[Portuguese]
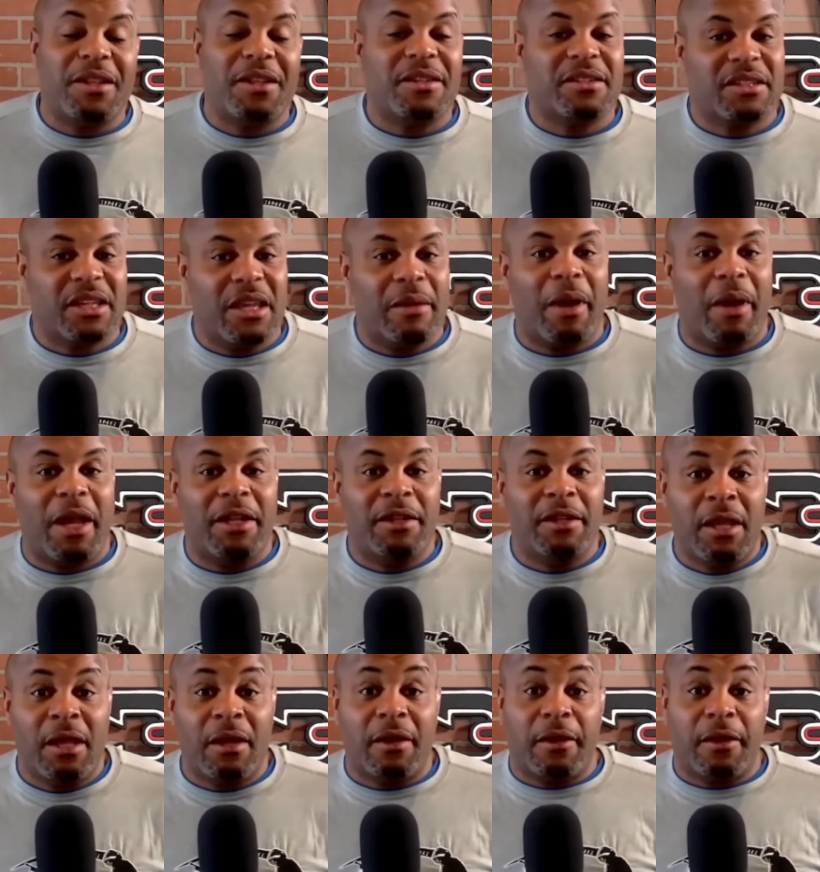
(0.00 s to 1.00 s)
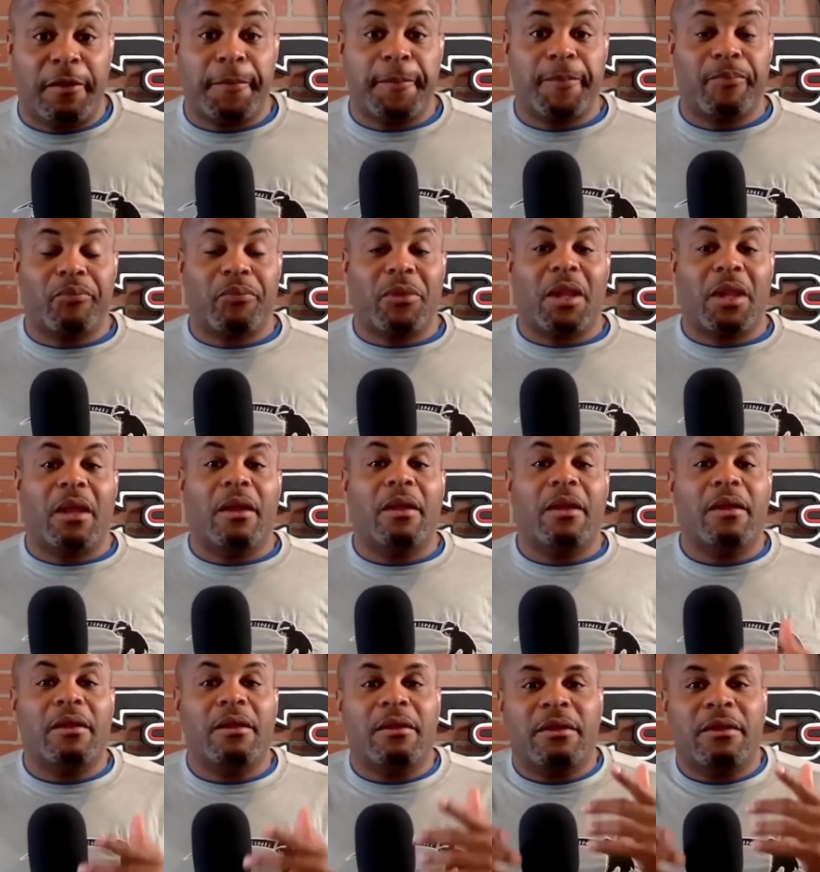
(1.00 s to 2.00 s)
e meu sobrinho teve o mesmo pensamento
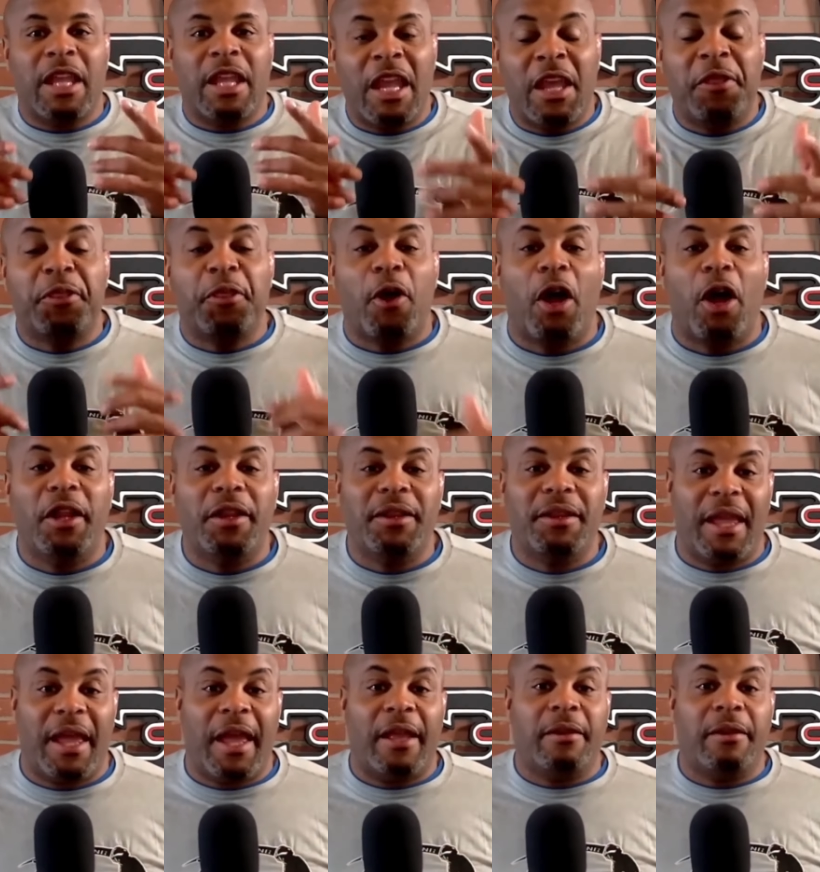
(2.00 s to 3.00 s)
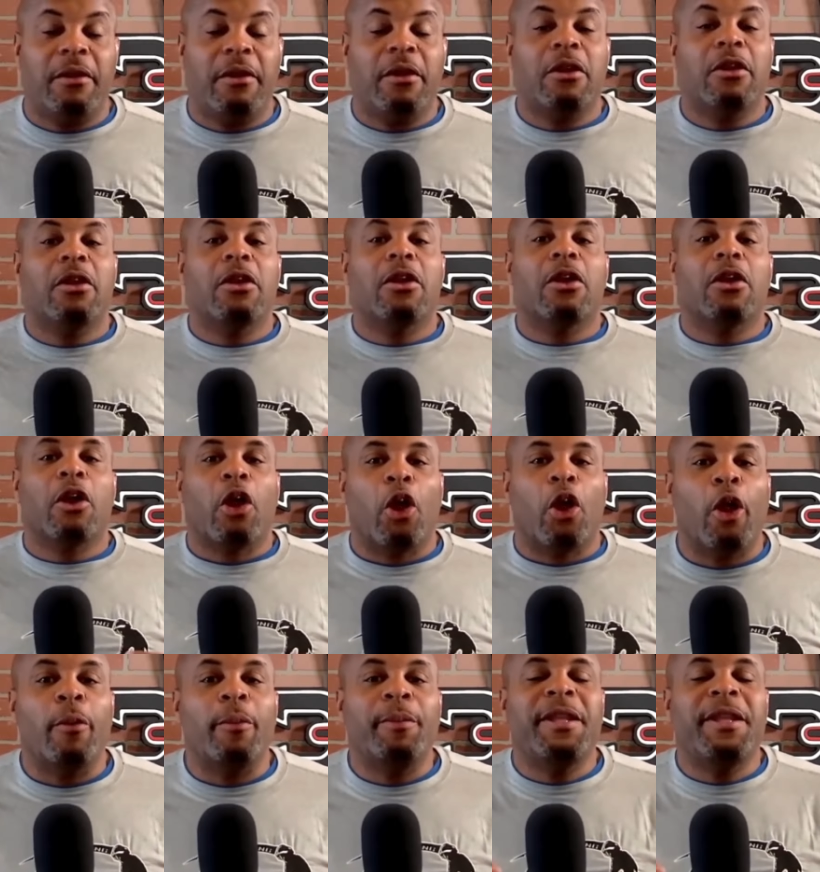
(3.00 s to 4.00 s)
que eu. Eles acham que o
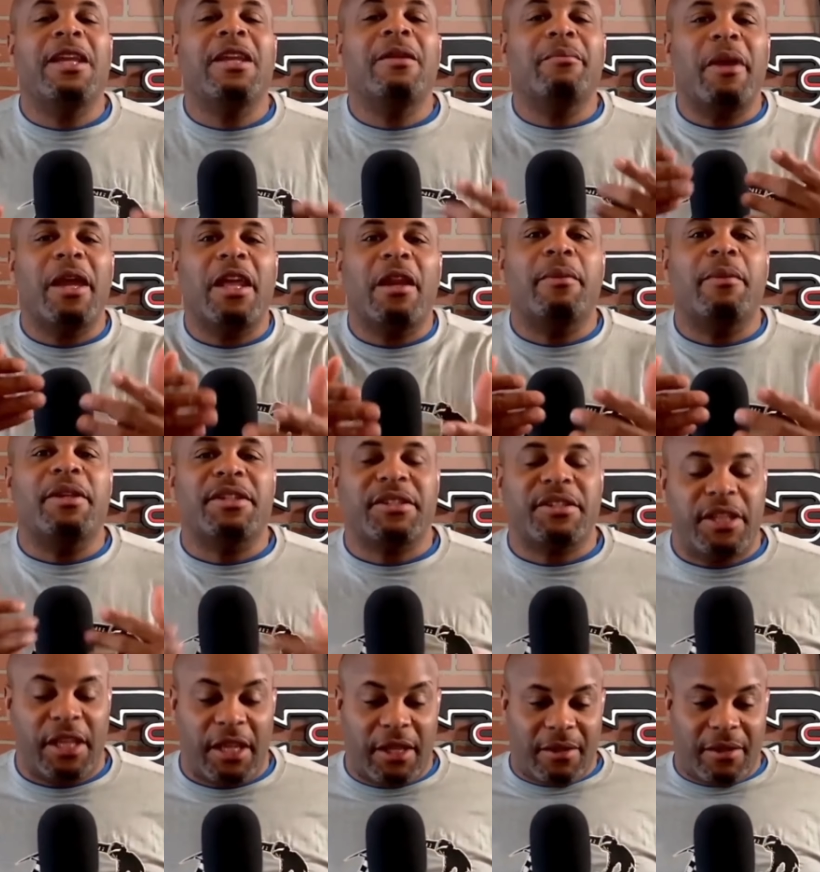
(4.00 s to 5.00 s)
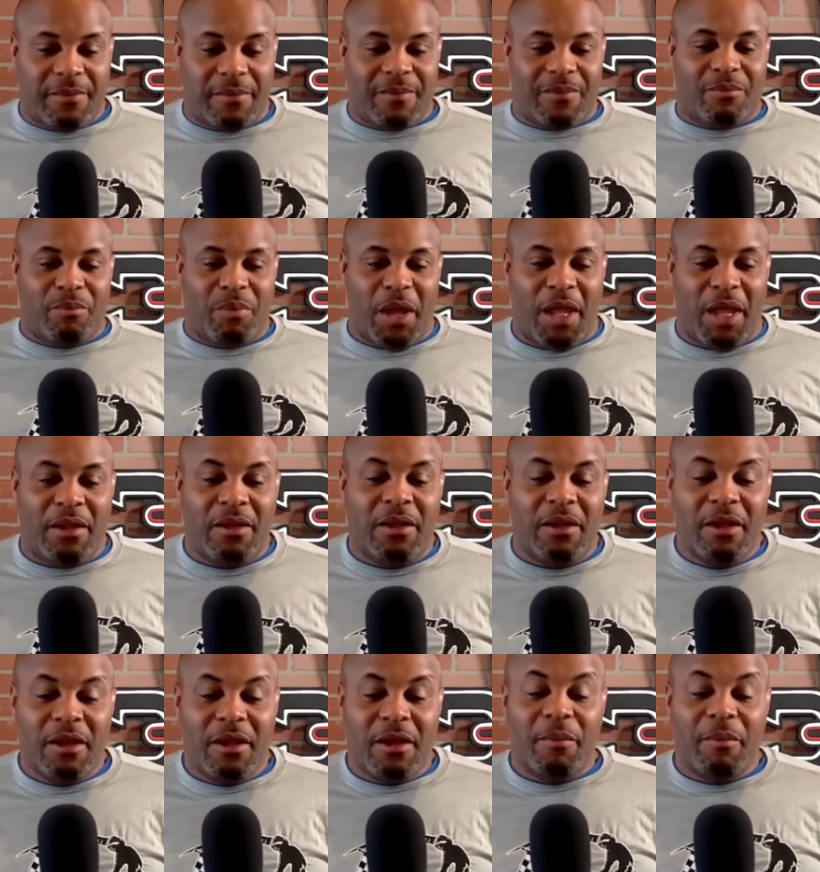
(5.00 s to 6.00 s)
Rabidin cometeu um erro,
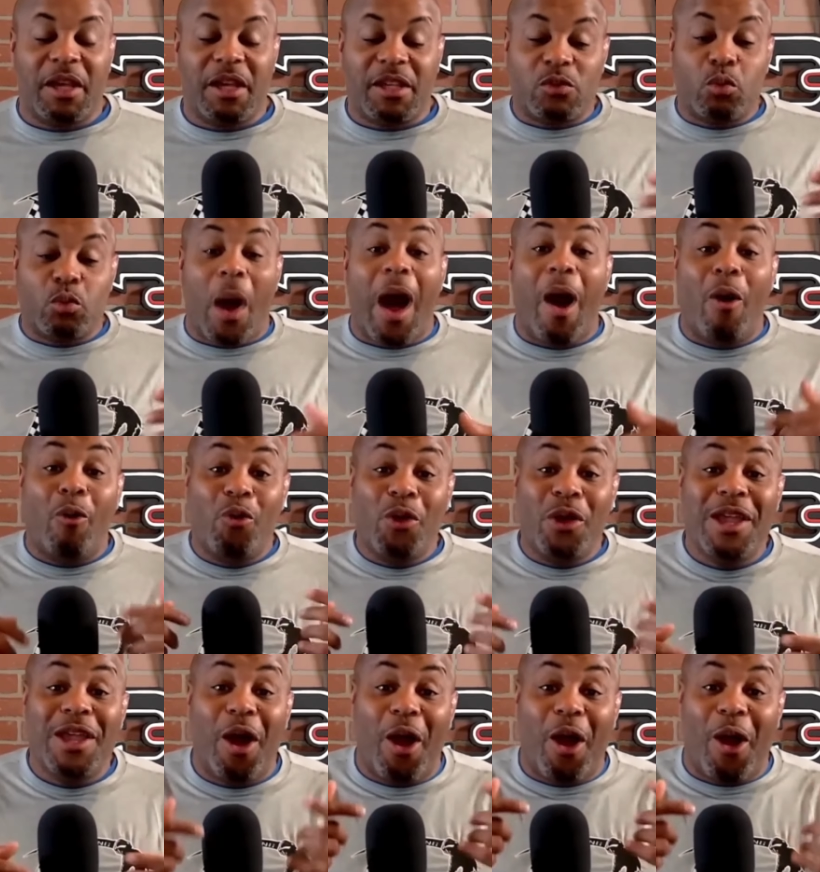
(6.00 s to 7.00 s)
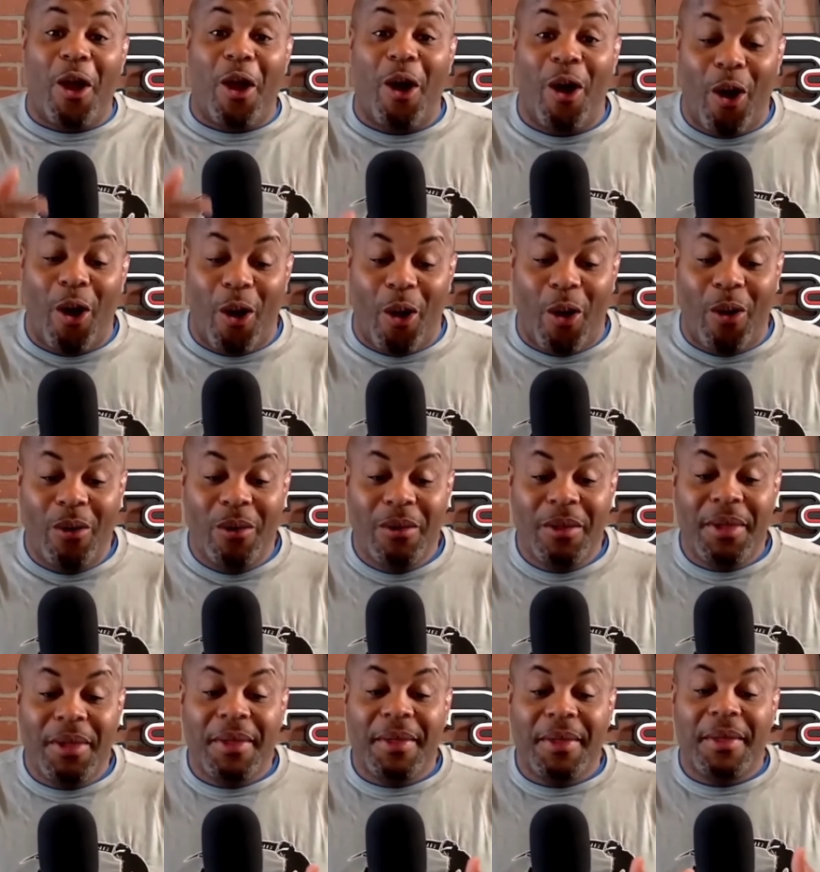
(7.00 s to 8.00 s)
porque enquanto estamos
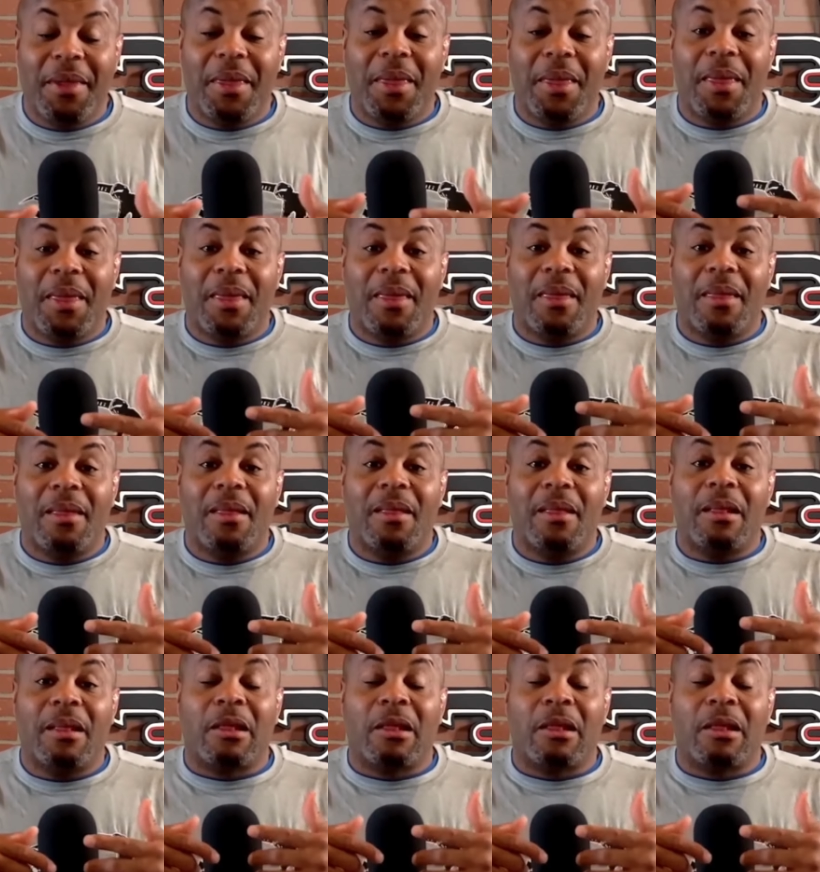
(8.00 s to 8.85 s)
todos perdidos